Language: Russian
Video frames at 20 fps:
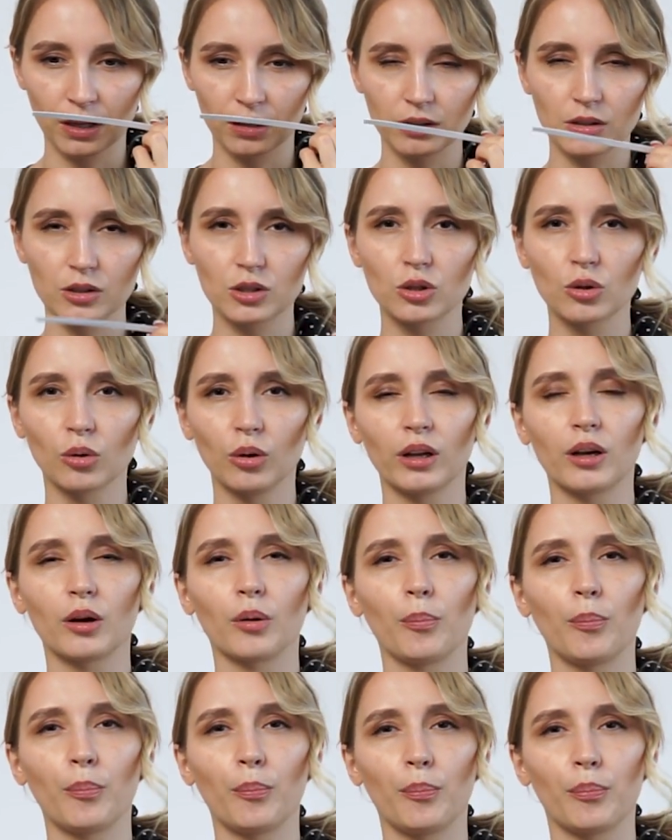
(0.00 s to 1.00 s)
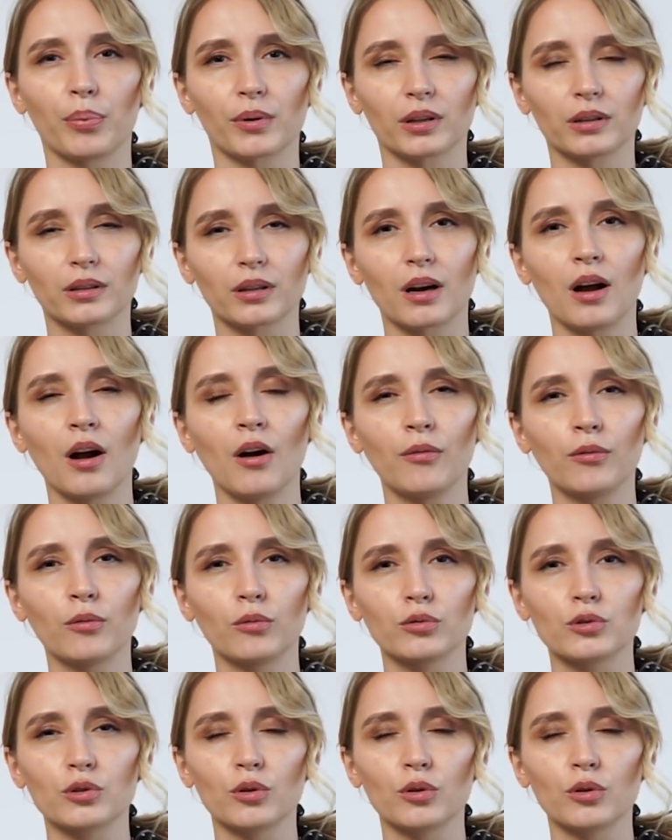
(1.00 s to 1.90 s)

Не столько про травку,